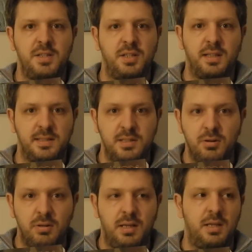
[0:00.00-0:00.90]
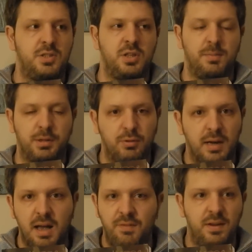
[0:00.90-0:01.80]
citazioni
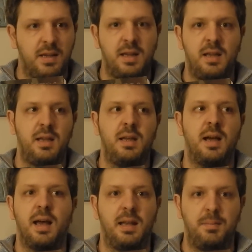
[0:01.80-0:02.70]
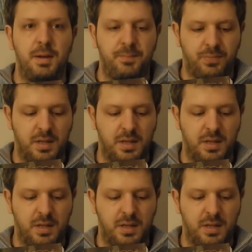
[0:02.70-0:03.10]
cinematografiche e anime,